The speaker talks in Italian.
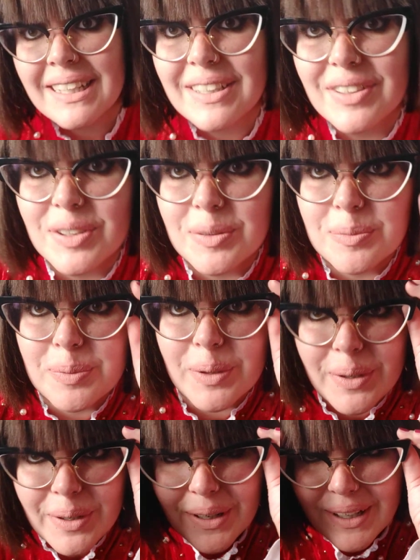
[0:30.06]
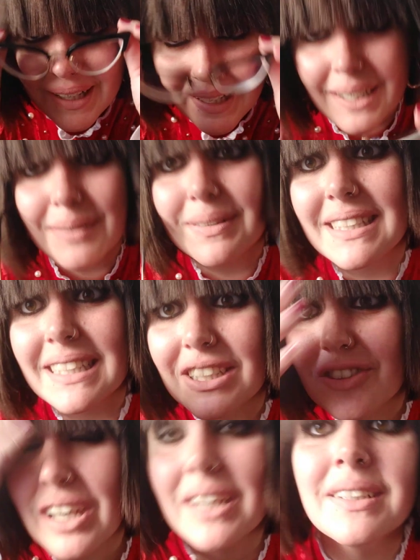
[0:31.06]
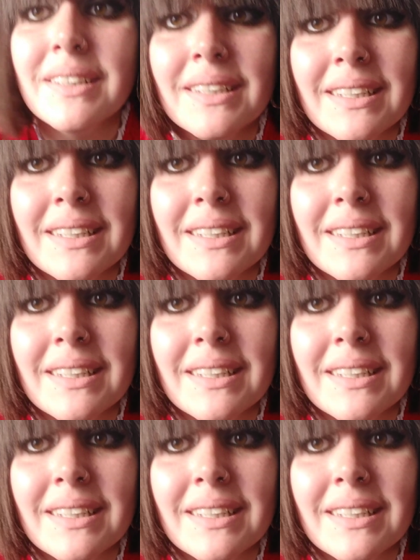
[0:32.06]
sono un po' come si dice,